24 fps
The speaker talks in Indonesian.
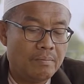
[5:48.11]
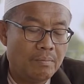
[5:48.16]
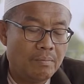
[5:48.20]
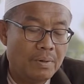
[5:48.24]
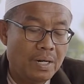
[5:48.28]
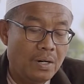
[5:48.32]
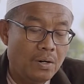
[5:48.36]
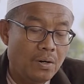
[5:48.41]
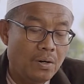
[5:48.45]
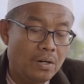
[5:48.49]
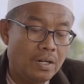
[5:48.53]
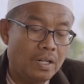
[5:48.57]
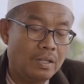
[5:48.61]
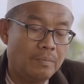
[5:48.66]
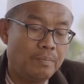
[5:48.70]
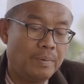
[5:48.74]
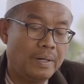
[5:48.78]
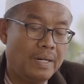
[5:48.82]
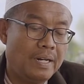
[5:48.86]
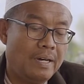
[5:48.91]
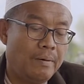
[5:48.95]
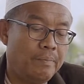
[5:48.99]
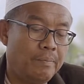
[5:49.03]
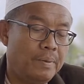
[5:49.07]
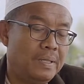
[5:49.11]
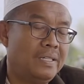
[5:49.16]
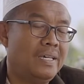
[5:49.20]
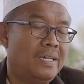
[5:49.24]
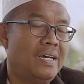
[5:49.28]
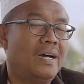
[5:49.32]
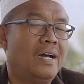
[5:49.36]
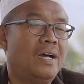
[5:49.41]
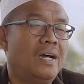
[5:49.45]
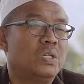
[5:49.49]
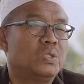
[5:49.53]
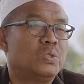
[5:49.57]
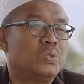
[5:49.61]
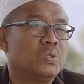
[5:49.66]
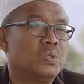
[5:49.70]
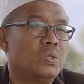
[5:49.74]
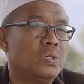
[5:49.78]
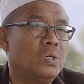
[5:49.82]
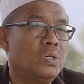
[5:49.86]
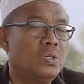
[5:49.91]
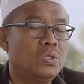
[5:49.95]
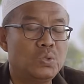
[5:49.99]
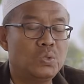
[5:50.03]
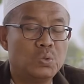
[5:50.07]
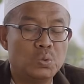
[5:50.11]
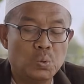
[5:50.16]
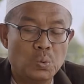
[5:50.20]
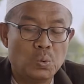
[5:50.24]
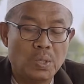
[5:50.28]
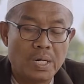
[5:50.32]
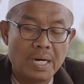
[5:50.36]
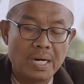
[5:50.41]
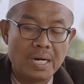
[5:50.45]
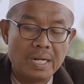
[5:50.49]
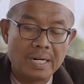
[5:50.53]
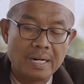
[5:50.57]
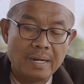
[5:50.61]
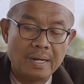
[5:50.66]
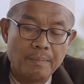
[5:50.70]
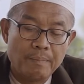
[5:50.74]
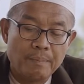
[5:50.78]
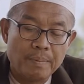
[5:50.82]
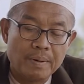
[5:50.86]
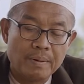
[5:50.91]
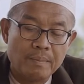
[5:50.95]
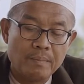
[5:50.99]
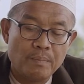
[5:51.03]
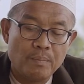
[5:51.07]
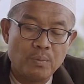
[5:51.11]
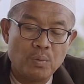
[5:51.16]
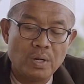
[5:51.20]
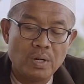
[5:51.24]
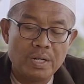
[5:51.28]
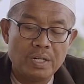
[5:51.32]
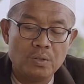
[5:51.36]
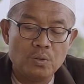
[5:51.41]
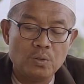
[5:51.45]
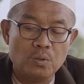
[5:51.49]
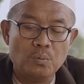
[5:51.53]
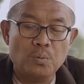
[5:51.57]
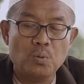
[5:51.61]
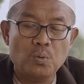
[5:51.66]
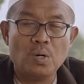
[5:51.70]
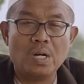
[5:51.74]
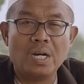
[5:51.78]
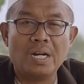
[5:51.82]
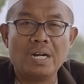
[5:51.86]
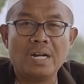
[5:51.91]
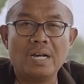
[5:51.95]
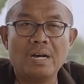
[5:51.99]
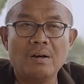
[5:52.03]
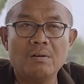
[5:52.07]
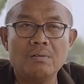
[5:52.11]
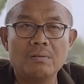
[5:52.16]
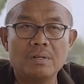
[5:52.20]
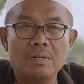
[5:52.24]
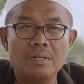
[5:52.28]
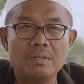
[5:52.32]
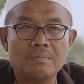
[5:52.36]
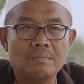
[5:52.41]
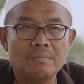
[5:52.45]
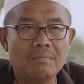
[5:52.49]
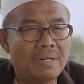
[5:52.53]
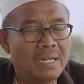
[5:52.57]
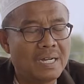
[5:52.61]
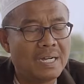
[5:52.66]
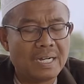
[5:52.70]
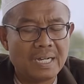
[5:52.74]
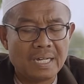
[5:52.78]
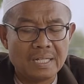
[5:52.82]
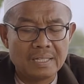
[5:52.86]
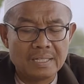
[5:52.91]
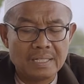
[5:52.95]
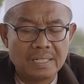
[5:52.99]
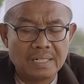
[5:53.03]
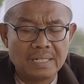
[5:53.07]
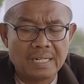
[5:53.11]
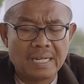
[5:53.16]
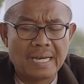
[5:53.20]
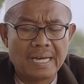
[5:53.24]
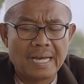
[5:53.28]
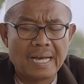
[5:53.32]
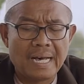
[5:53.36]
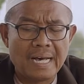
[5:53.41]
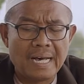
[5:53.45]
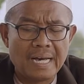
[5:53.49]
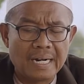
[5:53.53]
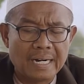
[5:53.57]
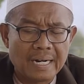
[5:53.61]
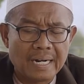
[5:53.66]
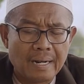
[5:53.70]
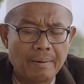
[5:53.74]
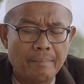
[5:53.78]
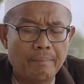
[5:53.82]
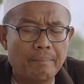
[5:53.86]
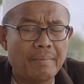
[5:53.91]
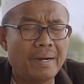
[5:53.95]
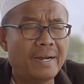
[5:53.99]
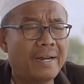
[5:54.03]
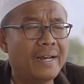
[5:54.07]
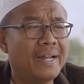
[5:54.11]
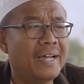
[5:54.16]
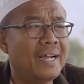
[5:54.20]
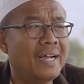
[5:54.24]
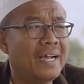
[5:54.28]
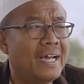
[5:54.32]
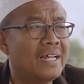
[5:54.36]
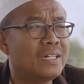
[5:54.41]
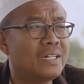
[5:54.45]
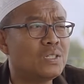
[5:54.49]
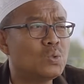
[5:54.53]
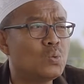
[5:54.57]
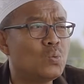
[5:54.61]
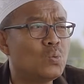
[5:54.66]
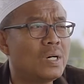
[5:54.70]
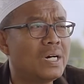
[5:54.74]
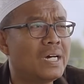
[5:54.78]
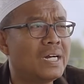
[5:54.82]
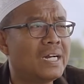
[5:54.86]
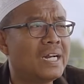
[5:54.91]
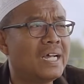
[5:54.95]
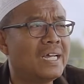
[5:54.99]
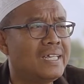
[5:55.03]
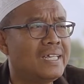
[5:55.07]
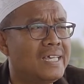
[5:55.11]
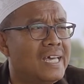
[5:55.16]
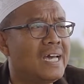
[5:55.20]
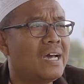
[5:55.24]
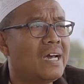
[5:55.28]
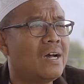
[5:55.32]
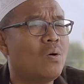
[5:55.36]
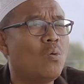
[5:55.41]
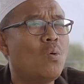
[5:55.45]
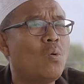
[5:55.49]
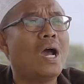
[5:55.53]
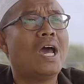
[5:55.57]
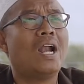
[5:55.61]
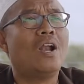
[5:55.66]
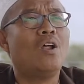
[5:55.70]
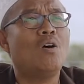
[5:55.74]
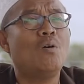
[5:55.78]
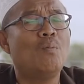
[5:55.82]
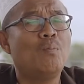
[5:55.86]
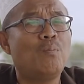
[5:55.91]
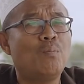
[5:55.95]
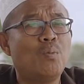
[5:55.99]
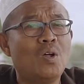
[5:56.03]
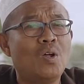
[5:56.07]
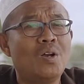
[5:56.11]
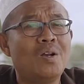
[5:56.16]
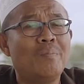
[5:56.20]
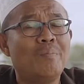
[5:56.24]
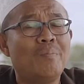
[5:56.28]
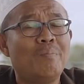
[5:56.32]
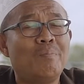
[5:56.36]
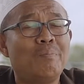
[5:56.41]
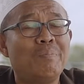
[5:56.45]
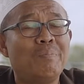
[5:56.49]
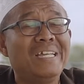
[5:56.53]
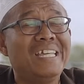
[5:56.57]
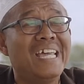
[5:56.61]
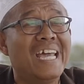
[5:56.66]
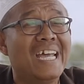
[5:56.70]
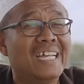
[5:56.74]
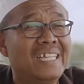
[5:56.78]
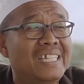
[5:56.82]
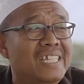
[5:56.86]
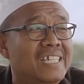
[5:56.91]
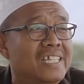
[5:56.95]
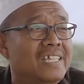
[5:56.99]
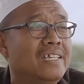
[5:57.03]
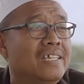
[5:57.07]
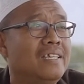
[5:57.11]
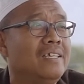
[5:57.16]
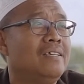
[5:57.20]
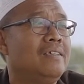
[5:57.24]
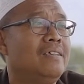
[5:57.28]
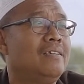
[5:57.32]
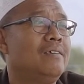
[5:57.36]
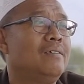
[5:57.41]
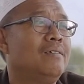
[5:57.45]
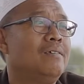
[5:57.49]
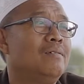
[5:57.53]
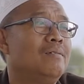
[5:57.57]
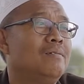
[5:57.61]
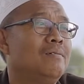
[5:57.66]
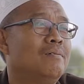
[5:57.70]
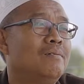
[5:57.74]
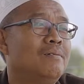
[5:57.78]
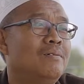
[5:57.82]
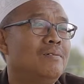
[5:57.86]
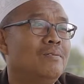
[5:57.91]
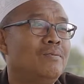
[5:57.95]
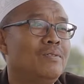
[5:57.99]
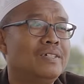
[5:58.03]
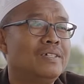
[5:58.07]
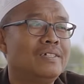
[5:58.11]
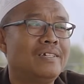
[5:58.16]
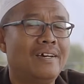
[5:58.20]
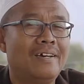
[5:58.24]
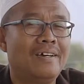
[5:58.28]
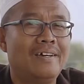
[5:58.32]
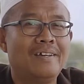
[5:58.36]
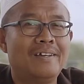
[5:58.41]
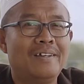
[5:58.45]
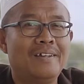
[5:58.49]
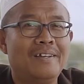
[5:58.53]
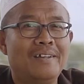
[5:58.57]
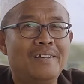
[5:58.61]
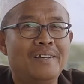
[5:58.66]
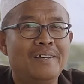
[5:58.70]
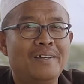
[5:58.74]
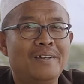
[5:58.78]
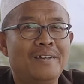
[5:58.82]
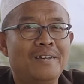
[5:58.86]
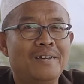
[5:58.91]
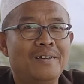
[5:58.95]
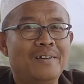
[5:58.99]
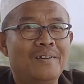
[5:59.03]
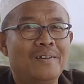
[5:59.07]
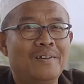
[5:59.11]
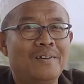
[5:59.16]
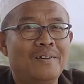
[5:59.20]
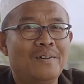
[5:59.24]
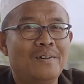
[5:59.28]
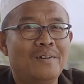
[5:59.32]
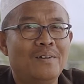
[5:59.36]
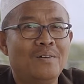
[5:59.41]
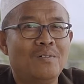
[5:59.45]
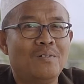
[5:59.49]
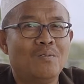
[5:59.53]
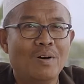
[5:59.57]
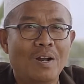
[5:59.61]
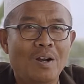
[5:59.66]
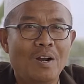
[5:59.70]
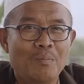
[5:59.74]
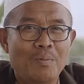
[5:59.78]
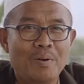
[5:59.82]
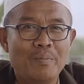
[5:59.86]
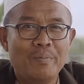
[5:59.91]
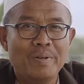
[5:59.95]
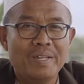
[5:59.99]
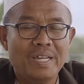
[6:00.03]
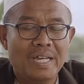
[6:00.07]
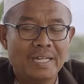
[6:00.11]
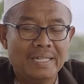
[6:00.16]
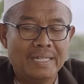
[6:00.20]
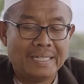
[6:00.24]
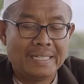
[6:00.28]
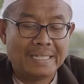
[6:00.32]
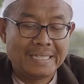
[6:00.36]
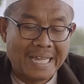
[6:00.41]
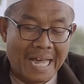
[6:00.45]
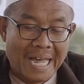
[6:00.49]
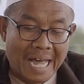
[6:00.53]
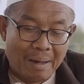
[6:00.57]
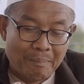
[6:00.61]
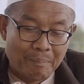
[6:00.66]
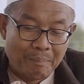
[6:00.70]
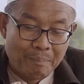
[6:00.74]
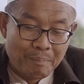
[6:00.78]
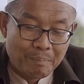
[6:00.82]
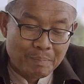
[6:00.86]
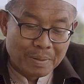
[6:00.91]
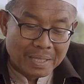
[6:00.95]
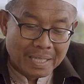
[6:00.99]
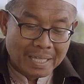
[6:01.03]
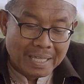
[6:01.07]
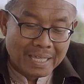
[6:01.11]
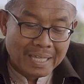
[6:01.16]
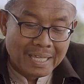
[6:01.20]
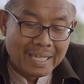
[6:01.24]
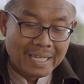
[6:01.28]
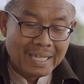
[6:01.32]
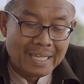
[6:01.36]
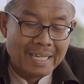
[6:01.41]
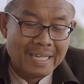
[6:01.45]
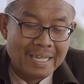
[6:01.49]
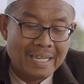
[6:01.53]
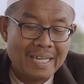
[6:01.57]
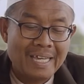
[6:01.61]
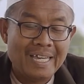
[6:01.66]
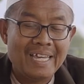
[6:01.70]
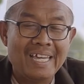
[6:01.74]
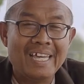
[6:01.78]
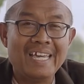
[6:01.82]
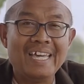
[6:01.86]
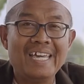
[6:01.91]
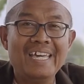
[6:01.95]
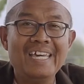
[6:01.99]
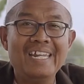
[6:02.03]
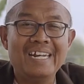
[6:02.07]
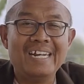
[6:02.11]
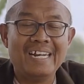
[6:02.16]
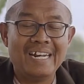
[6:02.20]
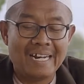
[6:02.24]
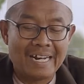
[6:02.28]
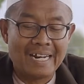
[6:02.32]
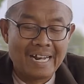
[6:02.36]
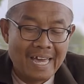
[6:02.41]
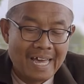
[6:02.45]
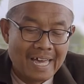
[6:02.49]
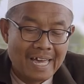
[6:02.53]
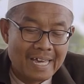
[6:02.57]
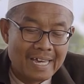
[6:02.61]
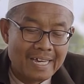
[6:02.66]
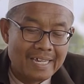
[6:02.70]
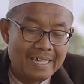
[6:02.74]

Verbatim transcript: Menurut pendapat yang asoh, suara perempuan itu bukan aurat, maka tidak haram mendengar suaranya, walaupun penyanyi. Bisa. Walaupun penyanyi, tapi illa